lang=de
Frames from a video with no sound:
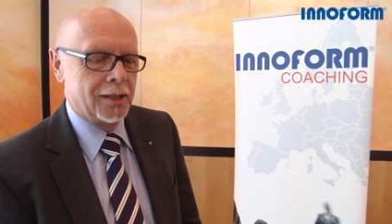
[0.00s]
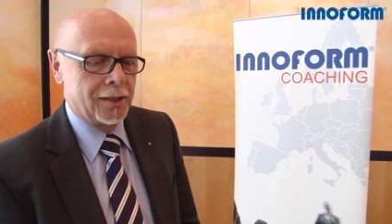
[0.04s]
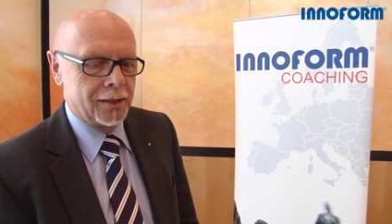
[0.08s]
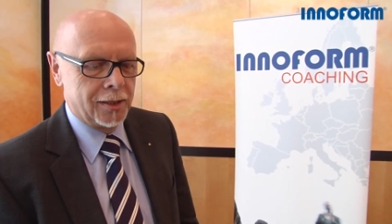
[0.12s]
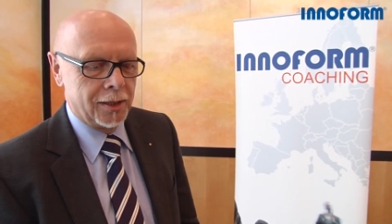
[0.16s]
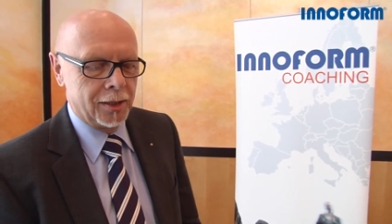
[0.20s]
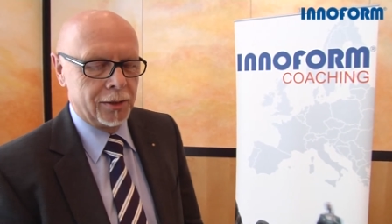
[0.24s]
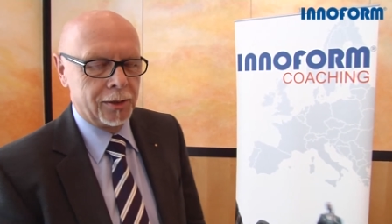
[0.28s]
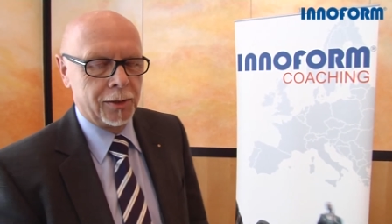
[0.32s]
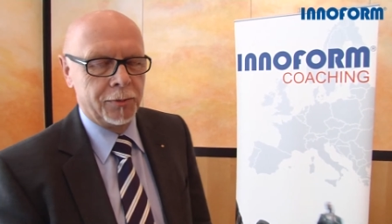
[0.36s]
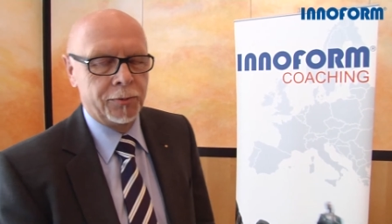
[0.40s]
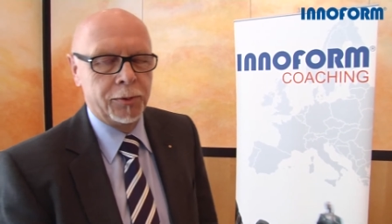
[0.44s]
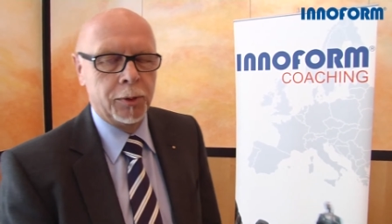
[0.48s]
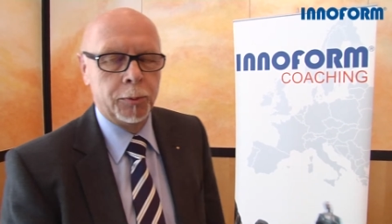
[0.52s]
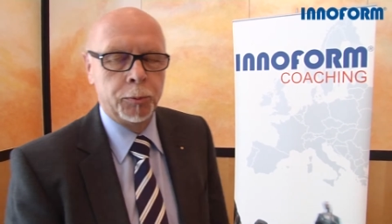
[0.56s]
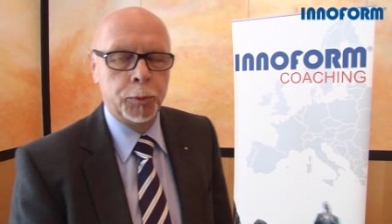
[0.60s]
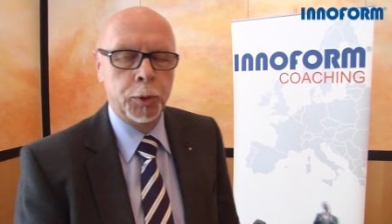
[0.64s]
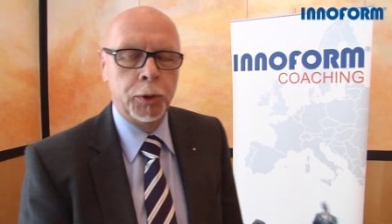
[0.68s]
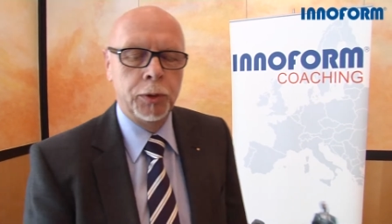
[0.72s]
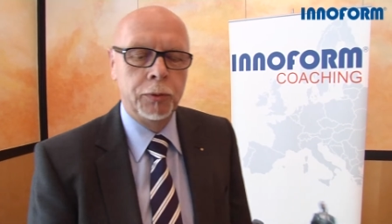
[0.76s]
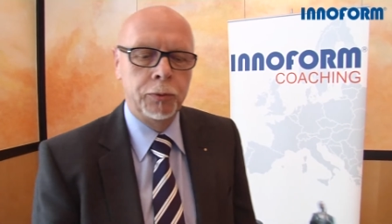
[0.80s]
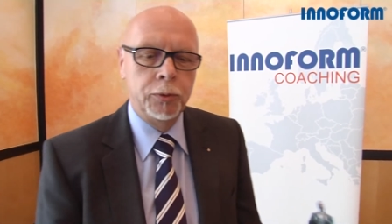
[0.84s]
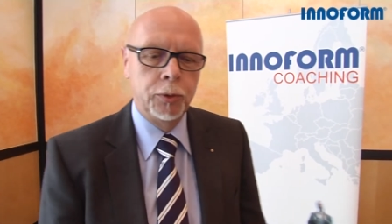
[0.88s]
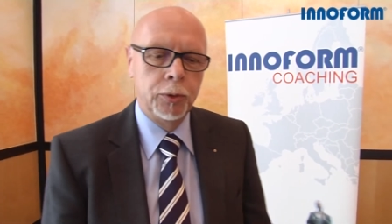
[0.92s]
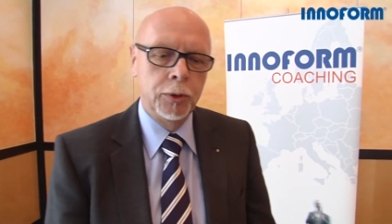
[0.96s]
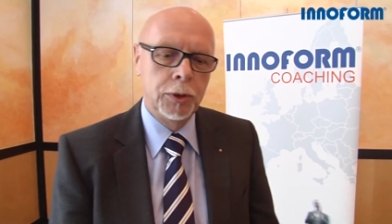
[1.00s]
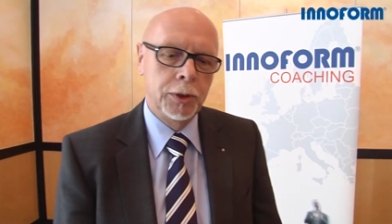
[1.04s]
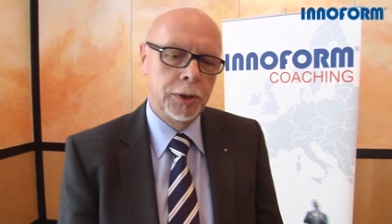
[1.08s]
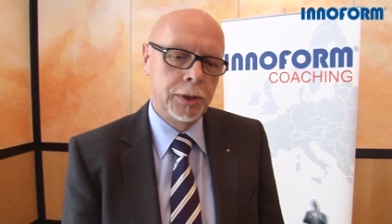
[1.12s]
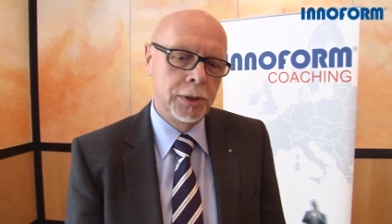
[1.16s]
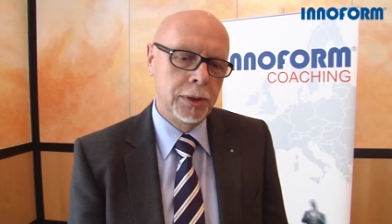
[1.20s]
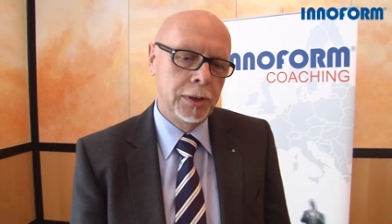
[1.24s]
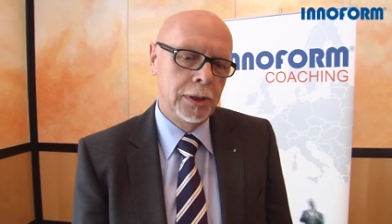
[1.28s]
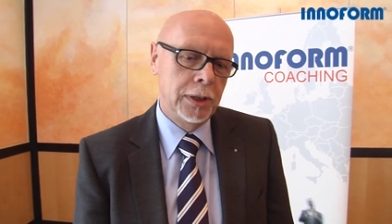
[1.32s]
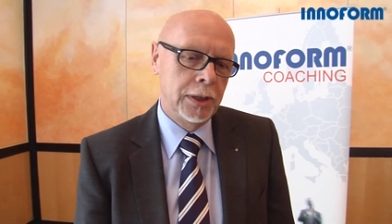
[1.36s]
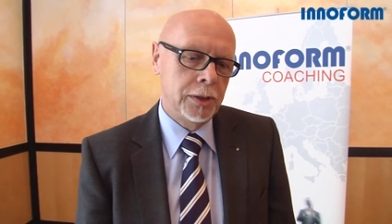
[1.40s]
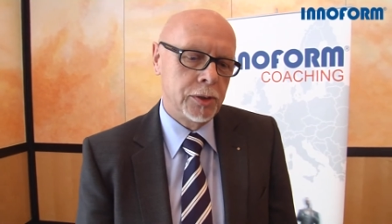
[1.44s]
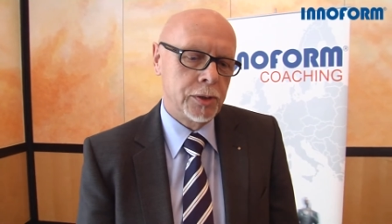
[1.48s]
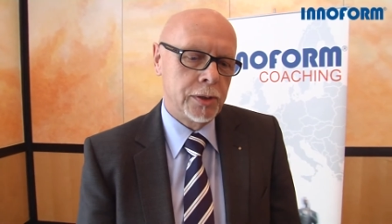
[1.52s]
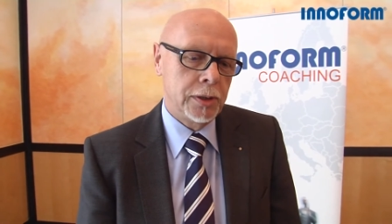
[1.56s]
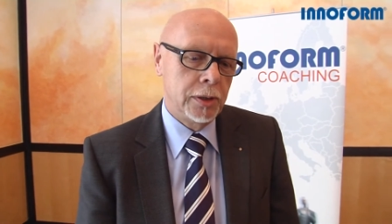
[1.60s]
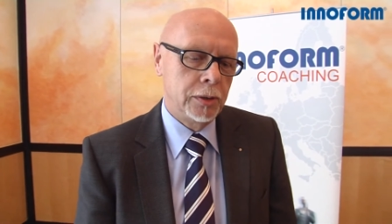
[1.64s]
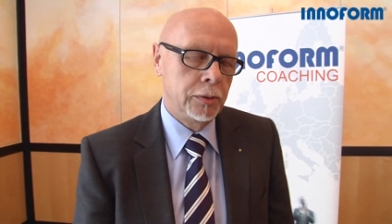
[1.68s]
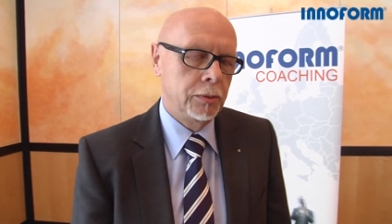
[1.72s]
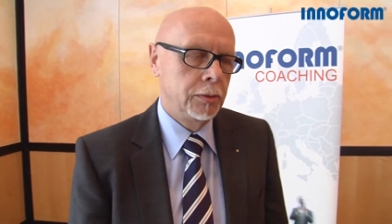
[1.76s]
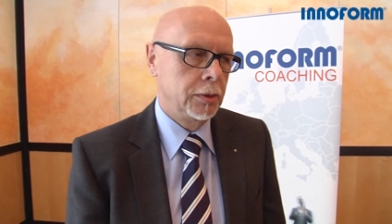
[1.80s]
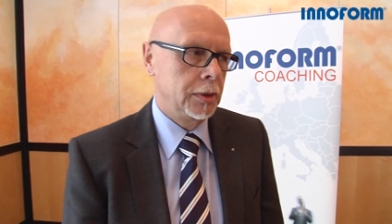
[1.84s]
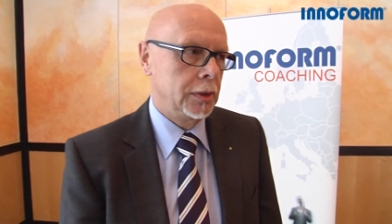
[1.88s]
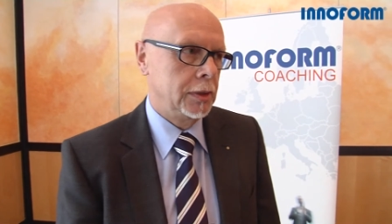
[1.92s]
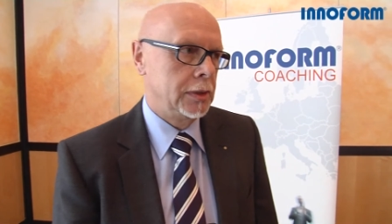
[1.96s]
Ja, die
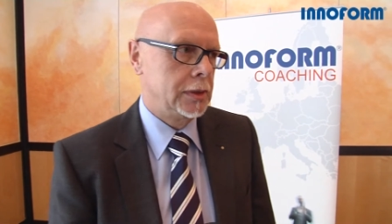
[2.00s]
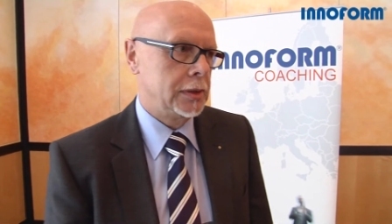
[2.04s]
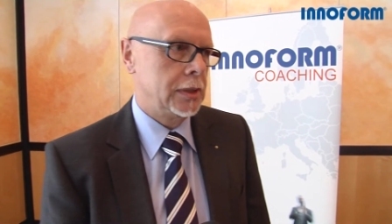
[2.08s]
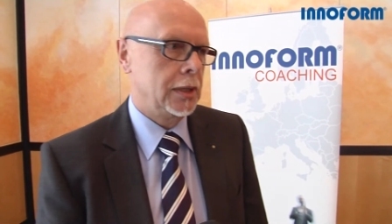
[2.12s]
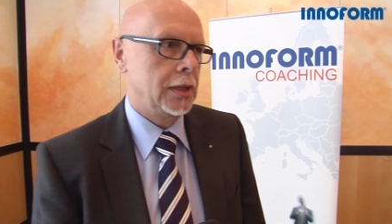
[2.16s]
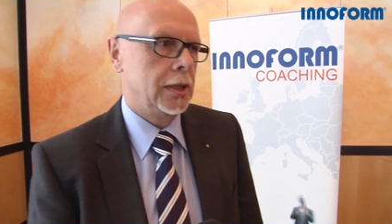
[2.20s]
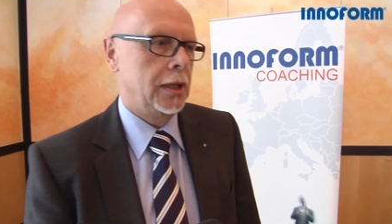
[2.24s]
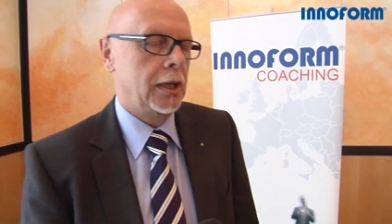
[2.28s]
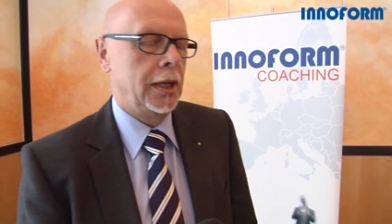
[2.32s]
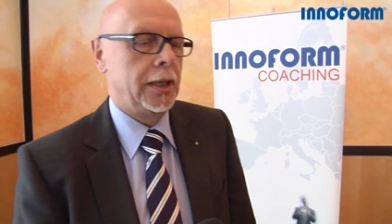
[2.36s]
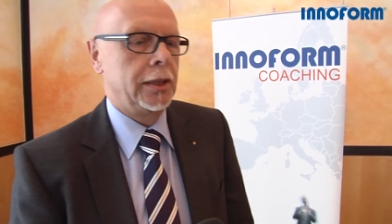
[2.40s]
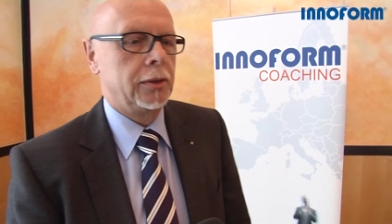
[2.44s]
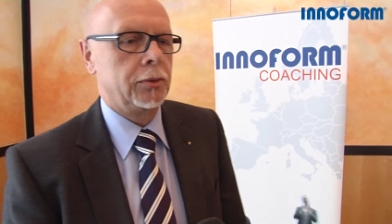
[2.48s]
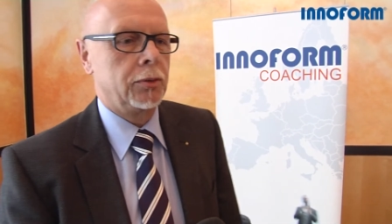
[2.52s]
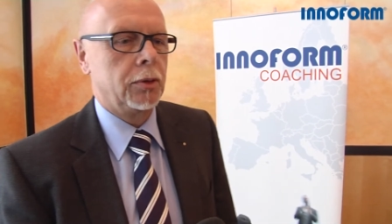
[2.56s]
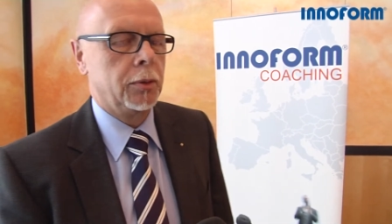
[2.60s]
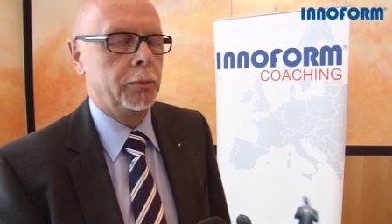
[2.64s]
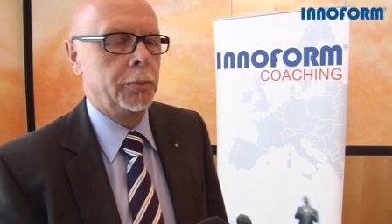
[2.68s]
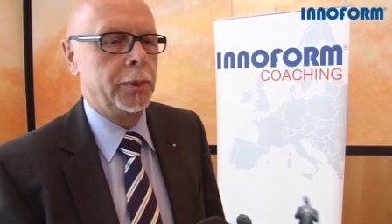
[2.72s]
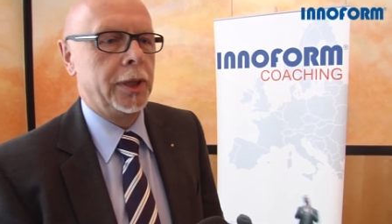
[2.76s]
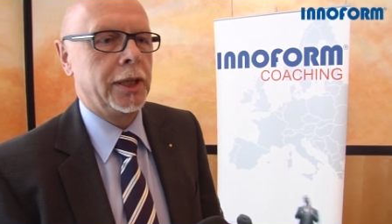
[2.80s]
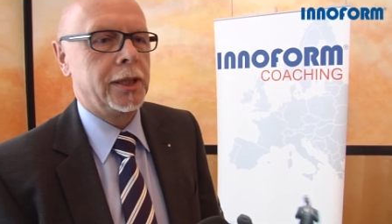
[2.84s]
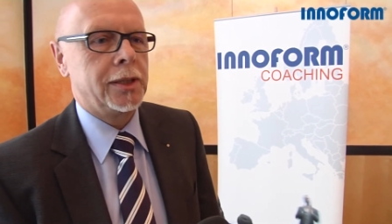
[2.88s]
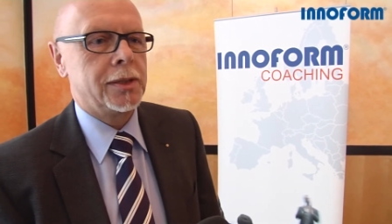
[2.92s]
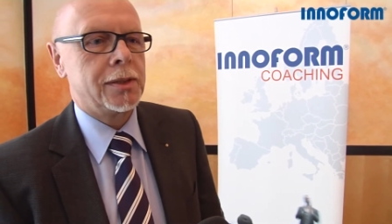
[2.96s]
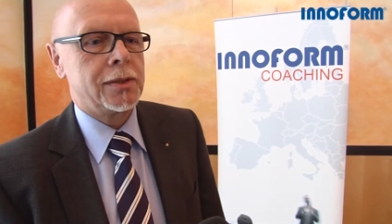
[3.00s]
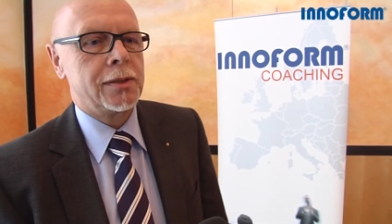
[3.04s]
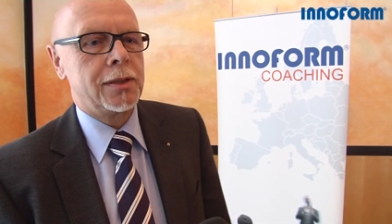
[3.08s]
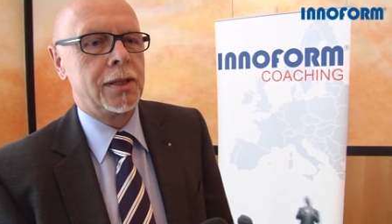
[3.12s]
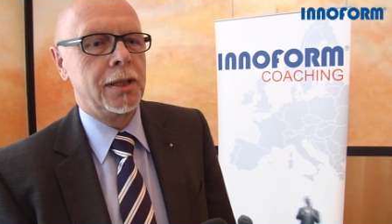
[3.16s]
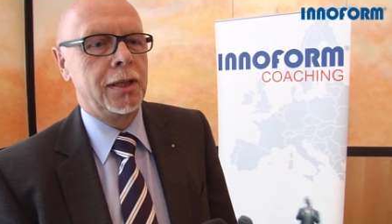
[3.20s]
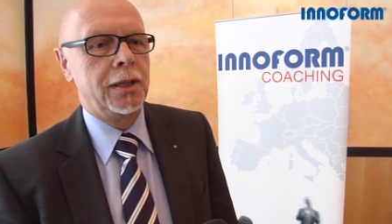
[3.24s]
Verbundfolienherstellung ist ja ein Komplex,